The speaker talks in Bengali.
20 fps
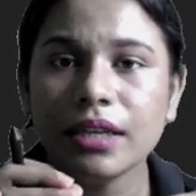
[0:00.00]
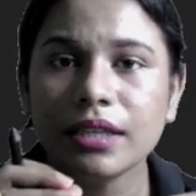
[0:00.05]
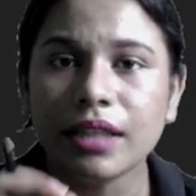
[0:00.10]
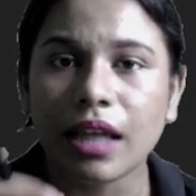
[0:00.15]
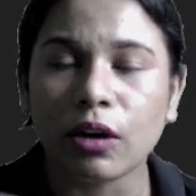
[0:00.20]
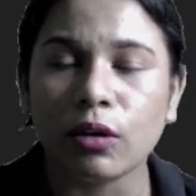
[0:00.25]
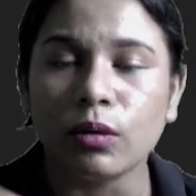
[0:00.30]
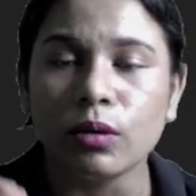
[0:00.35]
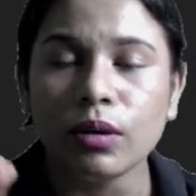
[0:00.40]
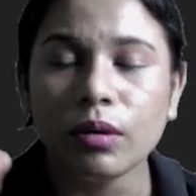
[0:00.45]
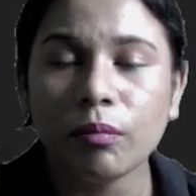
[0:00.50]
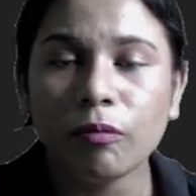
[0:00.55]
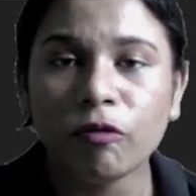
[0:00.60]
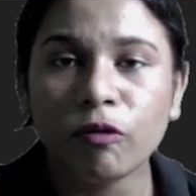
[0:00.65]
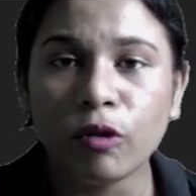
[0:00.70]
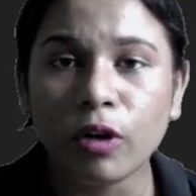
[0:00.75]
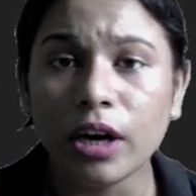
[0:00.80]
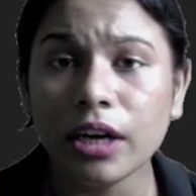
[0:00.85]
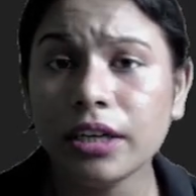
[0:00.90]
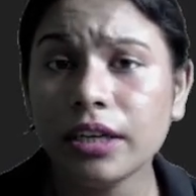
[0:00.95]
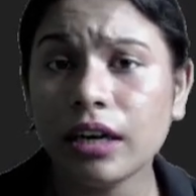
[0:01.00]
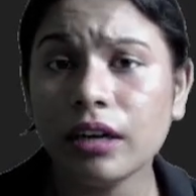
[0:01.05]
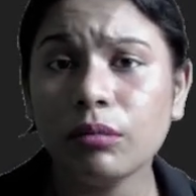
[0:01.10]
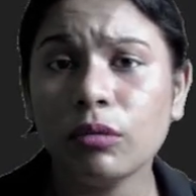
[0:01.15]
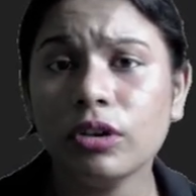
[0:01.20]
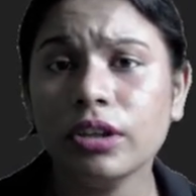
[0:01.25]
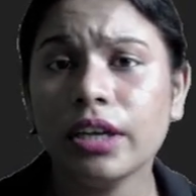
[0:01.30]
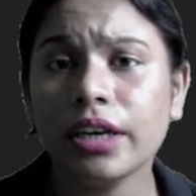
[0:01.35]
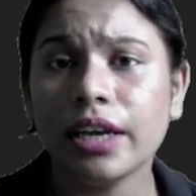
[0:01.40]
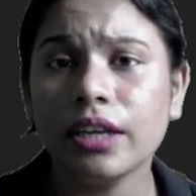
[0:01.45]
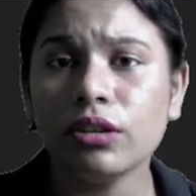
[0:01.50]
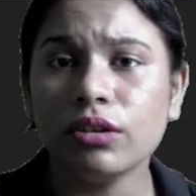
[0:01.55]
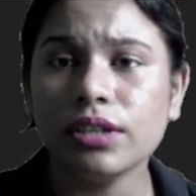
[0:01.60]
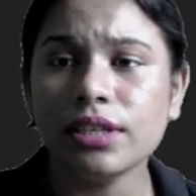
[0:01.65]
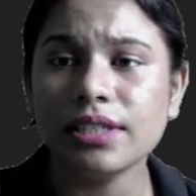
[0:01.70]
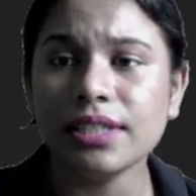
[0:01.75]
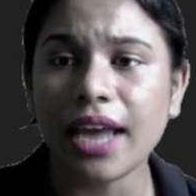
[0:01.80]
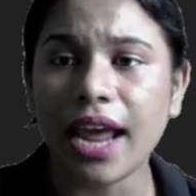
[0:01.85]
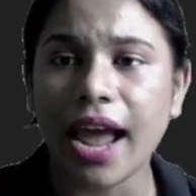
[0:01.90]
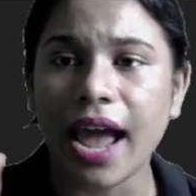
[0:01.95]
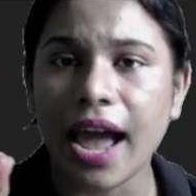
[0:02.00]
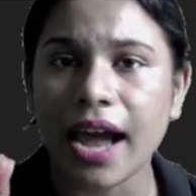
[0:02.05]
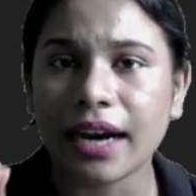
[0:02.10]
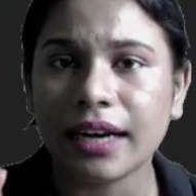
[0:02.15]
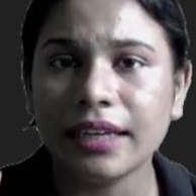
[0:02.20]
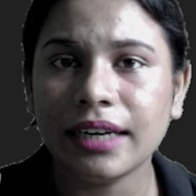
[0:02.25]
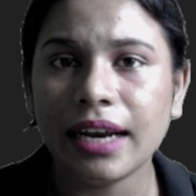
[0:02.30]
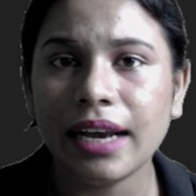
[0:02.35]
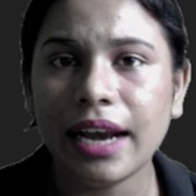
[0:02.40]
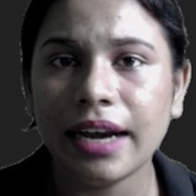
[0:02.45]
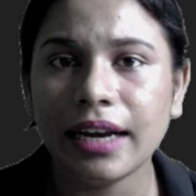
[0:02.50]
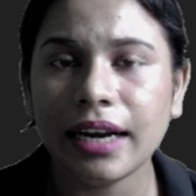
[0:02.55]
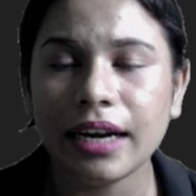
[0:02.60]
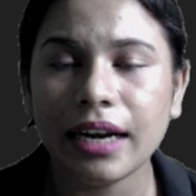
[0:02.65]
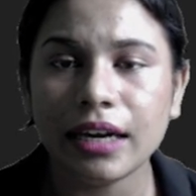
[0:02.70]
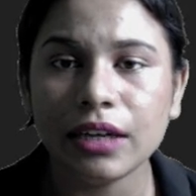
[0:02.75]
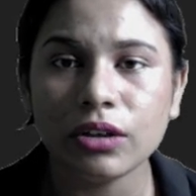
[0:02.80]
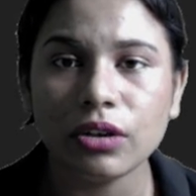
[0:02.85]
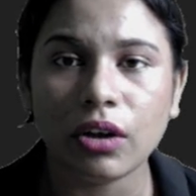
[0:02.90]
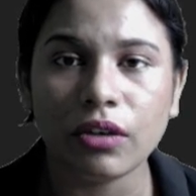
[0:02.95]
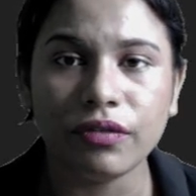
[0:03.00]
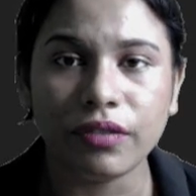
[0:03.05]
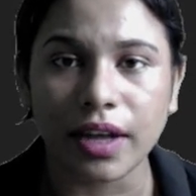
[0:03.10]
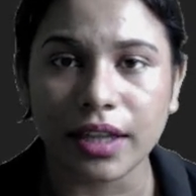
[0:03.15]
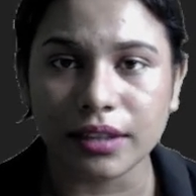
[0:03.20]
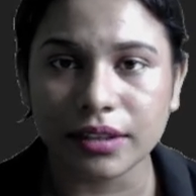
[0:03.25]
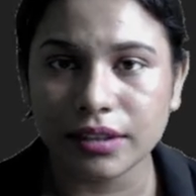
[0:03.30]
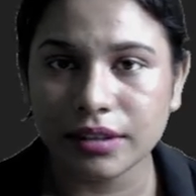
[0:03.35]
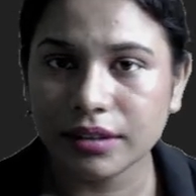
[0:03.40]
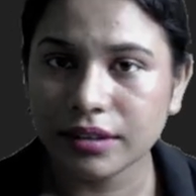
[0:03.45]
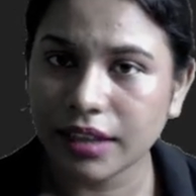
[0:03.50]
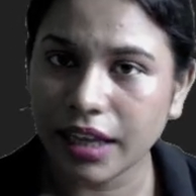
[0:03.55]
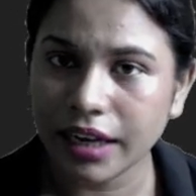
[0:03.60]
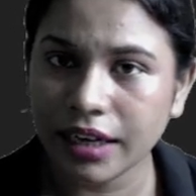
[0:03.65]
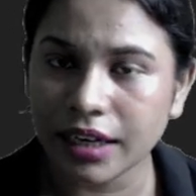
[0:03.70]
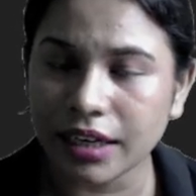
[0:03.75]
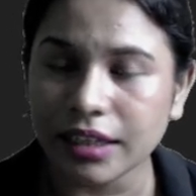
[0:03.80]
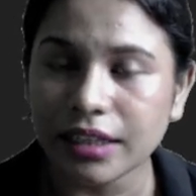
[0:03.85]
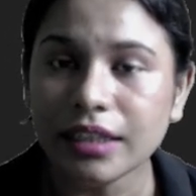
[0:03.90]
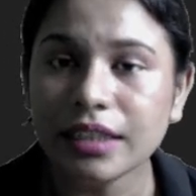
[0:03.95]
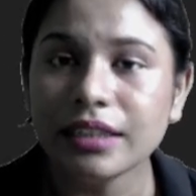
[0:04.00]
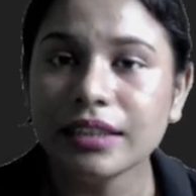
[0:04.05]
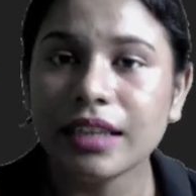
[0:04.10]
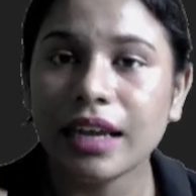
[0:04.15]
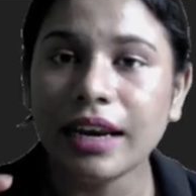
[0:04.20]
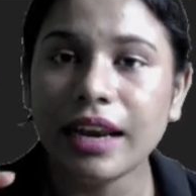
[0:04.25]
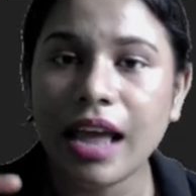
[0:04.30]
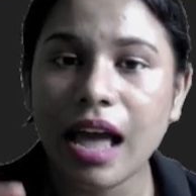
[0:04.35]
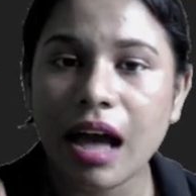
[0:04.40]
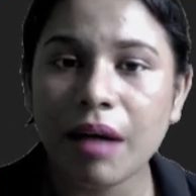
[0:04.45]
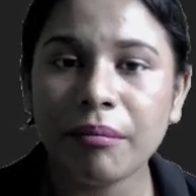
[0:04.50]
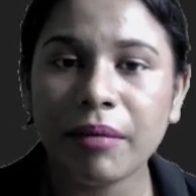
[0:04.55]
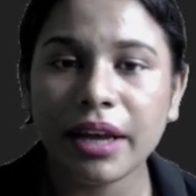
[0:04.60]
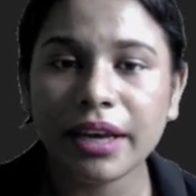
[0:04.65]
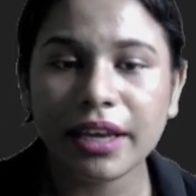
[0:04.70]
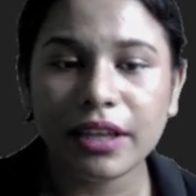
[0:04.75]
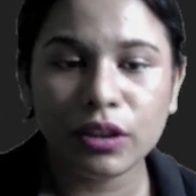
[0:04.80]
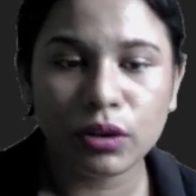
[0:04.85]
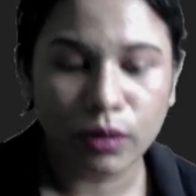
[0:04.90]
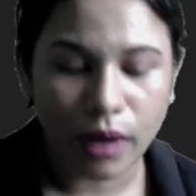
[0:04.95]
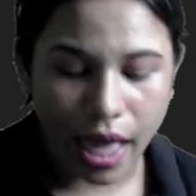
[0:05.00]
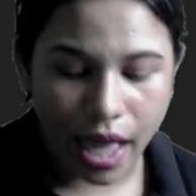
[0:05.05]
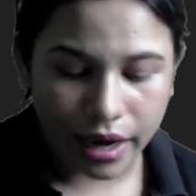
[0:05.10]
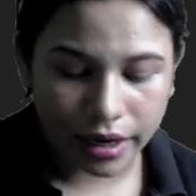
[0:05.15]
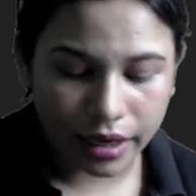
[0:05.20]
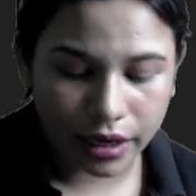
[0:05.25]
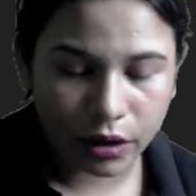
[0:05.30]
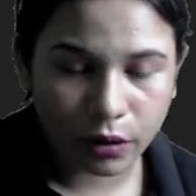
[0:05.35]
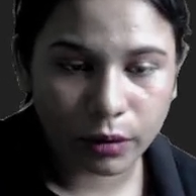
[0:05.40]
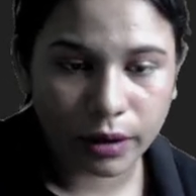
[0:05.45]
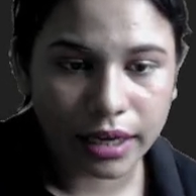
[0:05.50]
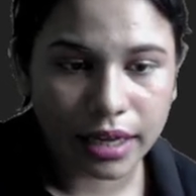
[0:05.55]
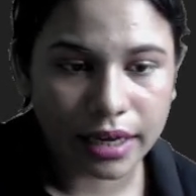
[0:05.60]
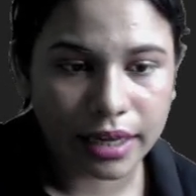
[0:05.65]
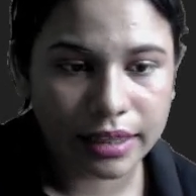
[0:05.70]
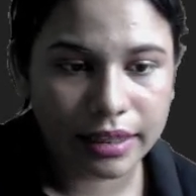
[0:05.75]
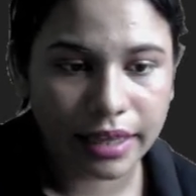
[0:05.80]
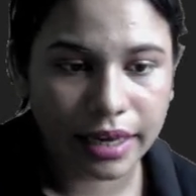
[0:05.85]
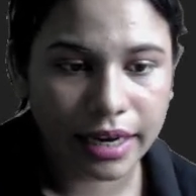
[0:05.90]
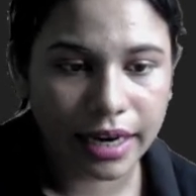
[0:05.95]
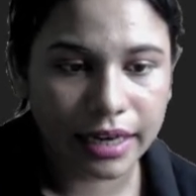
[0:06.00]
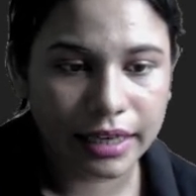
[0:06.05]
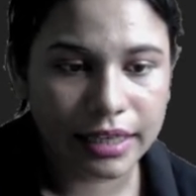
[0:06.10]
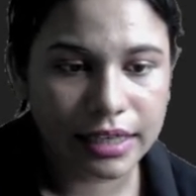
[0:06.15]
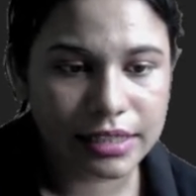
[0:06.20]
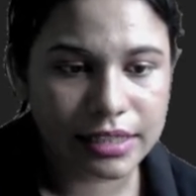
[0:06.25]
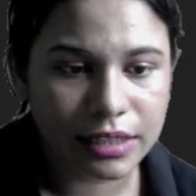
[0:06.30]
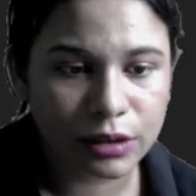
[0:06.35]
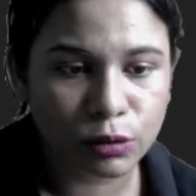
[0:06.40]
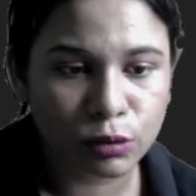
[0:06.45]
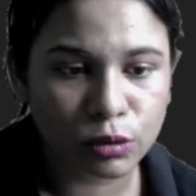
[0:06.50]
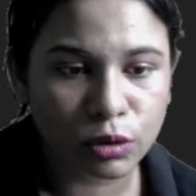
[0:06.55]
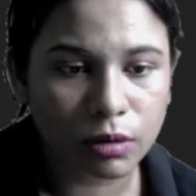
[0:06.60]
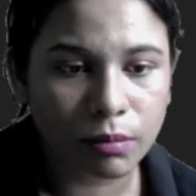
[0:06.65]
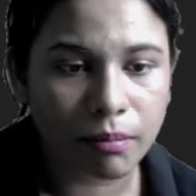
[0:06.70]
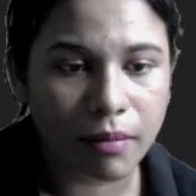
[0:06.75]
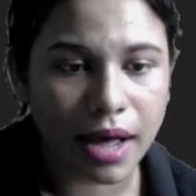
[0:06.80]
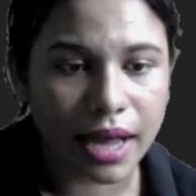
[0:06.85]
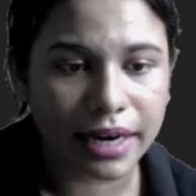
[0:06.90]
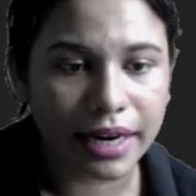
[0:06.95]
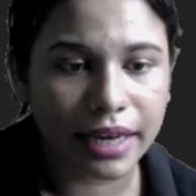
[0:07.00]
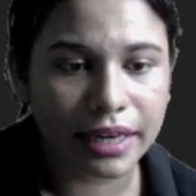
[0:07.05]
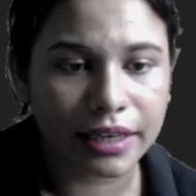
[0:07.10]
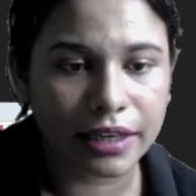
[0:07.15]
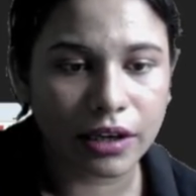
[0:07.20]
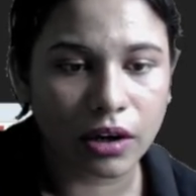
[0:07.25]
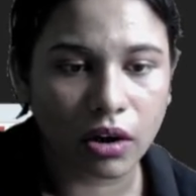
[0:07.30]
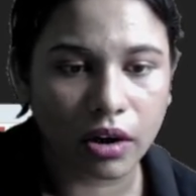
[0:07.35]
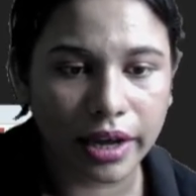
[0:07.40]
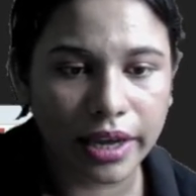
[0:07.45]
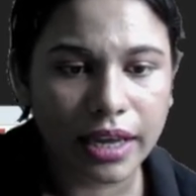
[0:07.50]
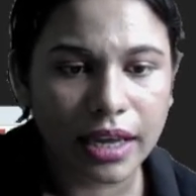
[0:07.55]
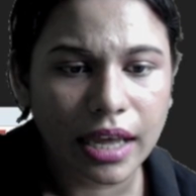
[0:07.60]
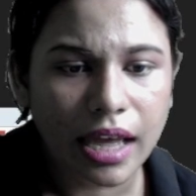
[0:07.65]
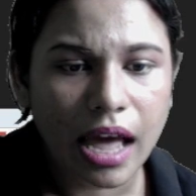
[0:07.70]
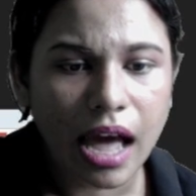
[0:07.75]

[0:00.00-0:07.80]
দেখো ওয়ার্ডটার মধ্যে কিন্তু জাস্ট একটা লেটারের তফাত তাই না তাহলে আমরা কিন্তু এক এক করে আগে দেখিনি যে দুটোর মানে কি হয়